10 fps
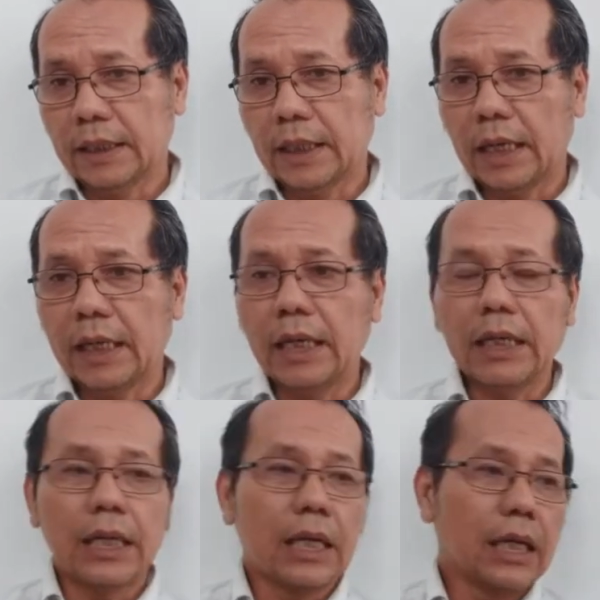Karena
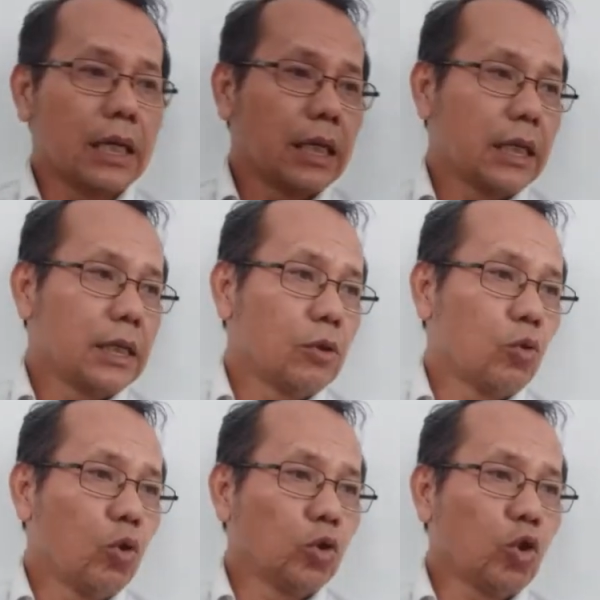
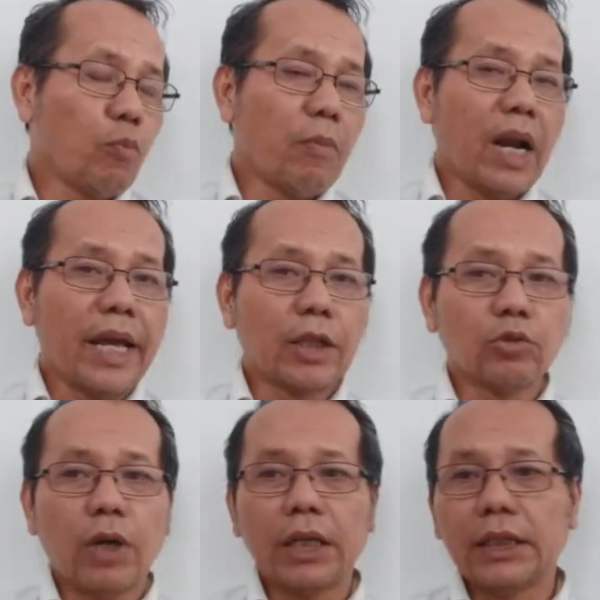untuk melayani
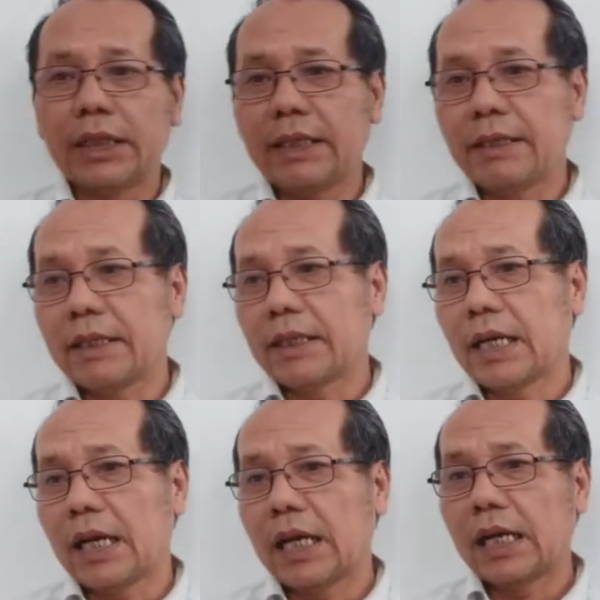Tuhan ini
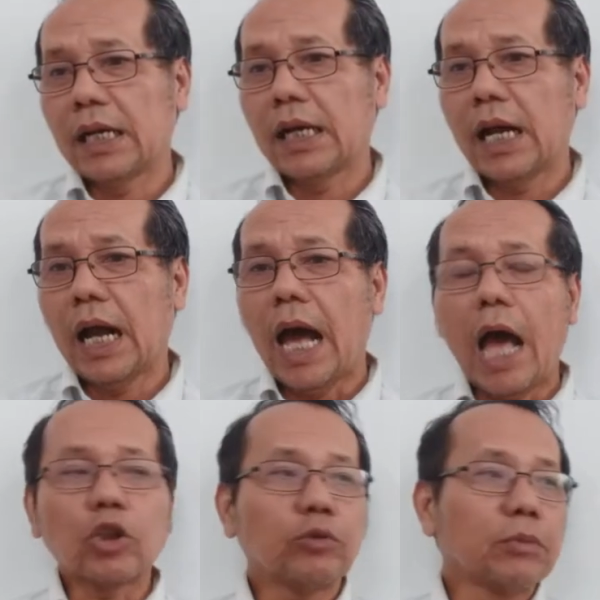
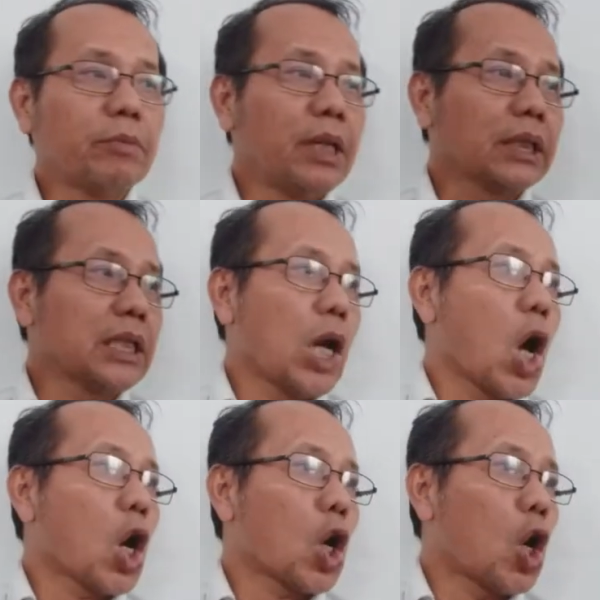harus memiliki
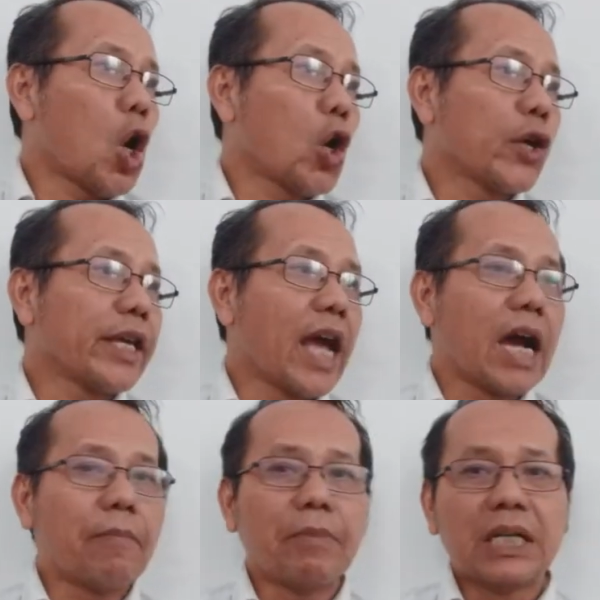roh
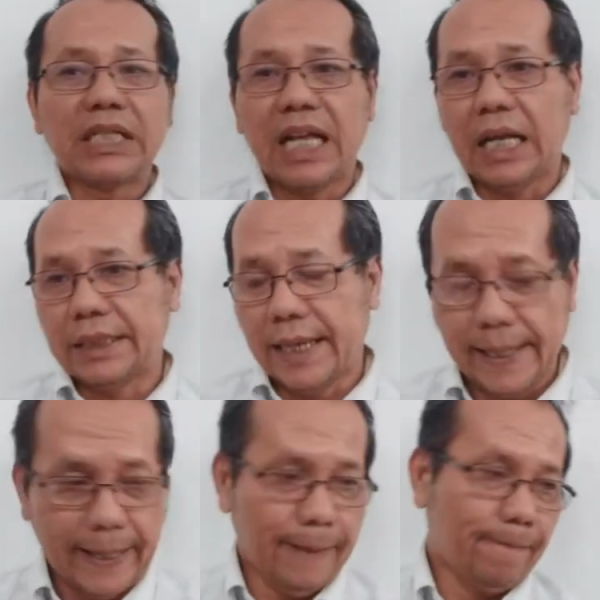yang
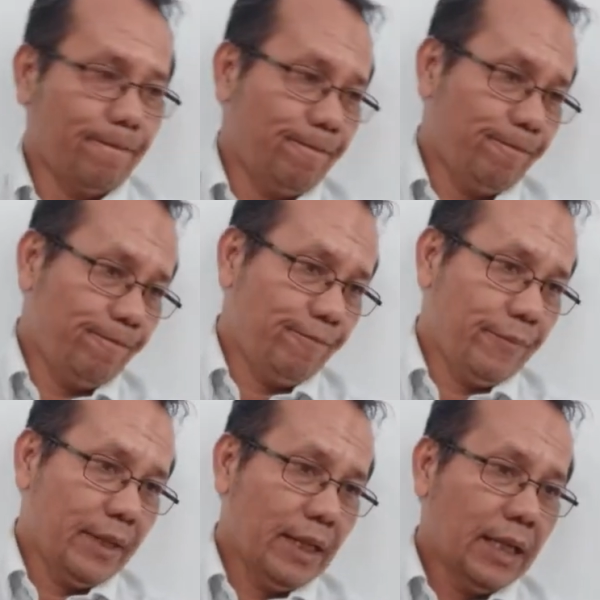menyanyi
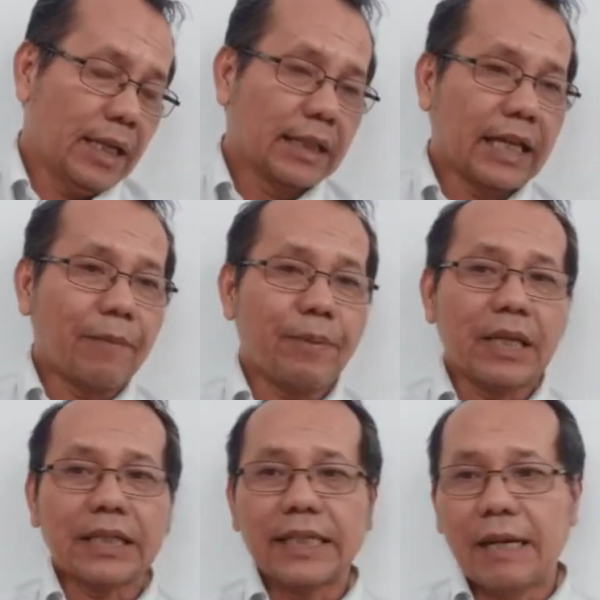Tapi
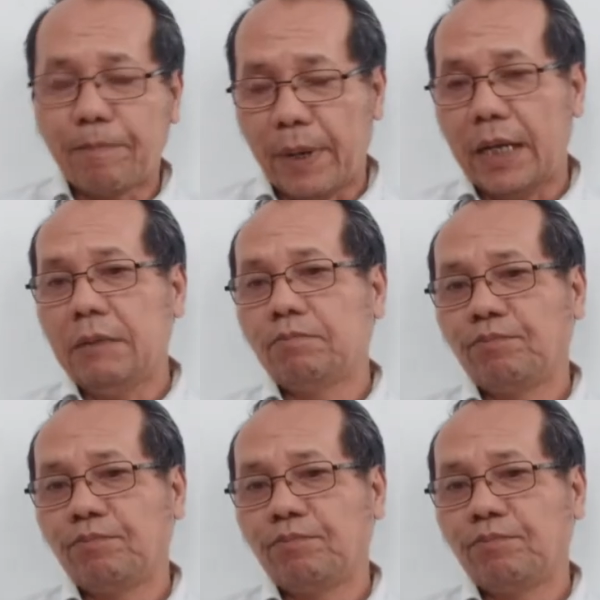kenapa